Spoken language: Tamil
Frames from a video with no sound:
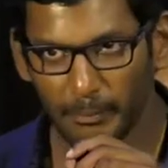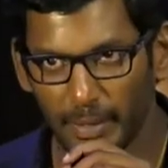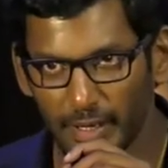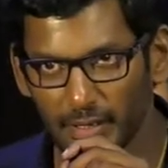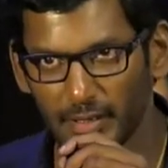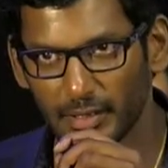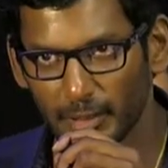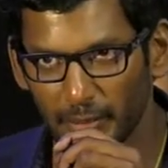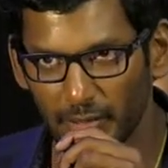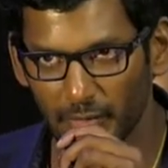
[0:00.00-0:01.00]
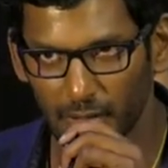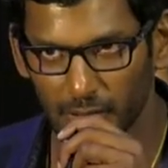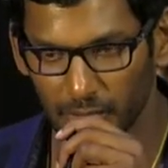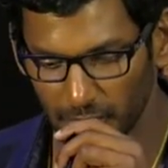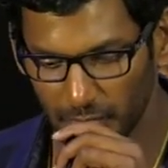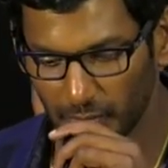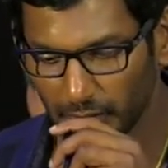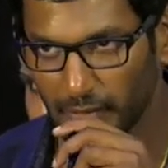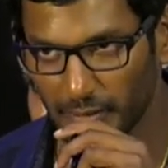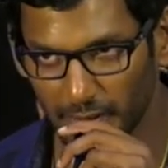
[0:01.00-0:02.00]
மேடையில் இருக்கிற பெரியவர்களுக்கும்
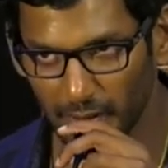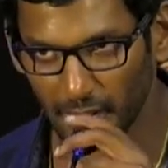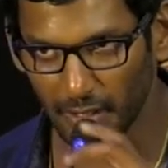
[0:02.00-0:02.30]
இங்கே வந்திருக்கிற